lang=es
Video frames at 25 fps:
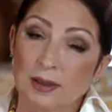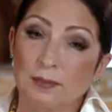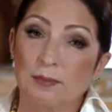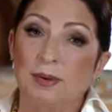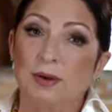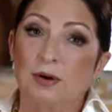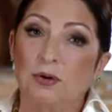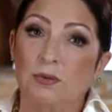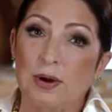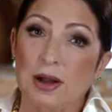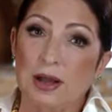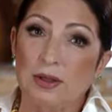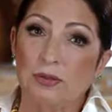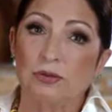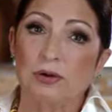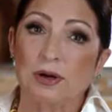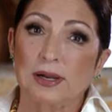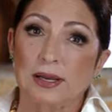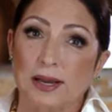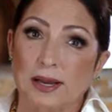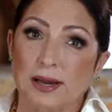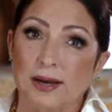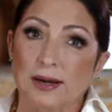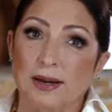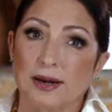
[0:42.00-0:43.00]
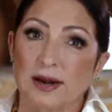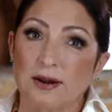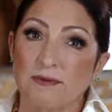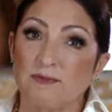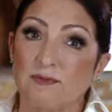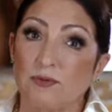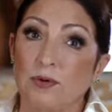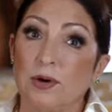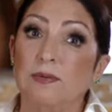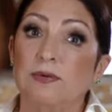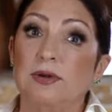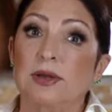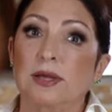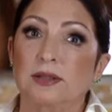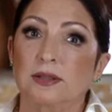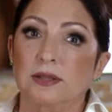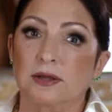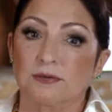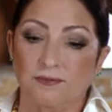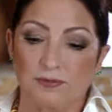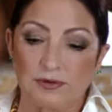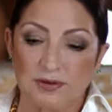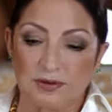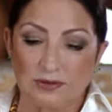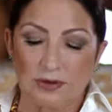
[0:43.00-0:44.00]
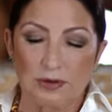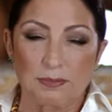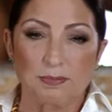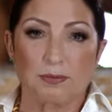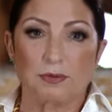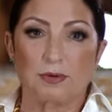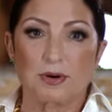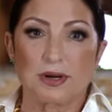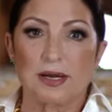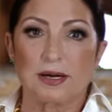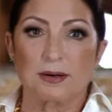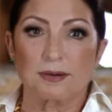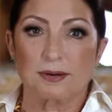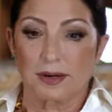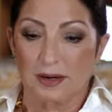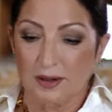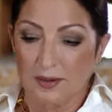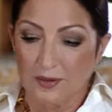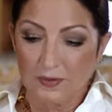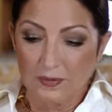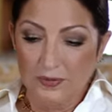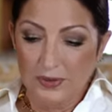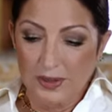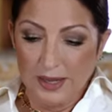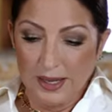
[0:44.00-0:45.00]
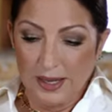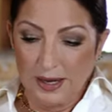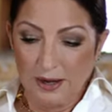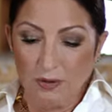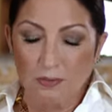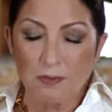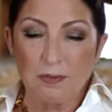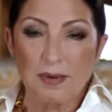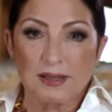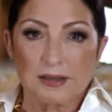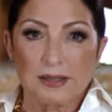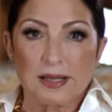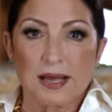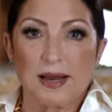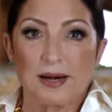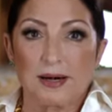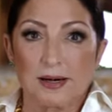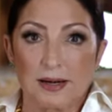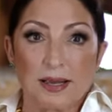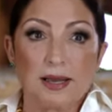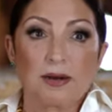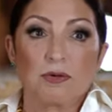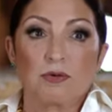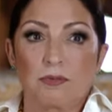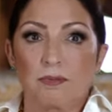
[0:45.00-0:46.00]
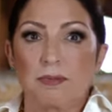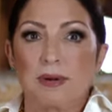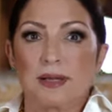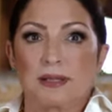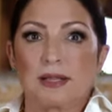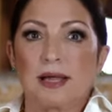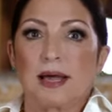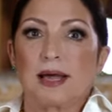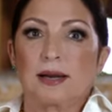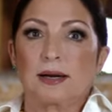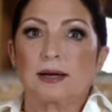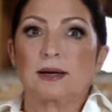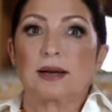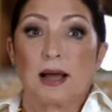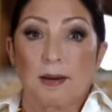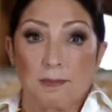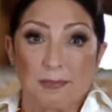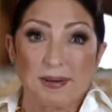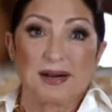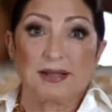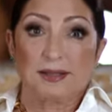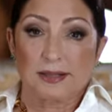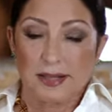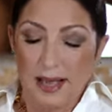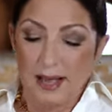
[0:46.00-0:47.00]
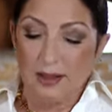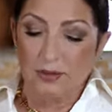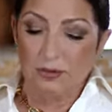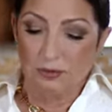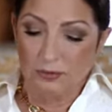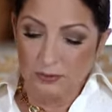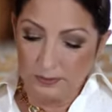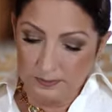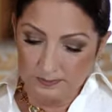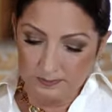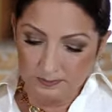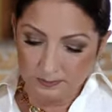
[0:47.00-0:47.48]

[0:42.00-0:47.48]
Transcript: pero bajando la escalera fue bien difícil porque era un metal, era un metal apretado.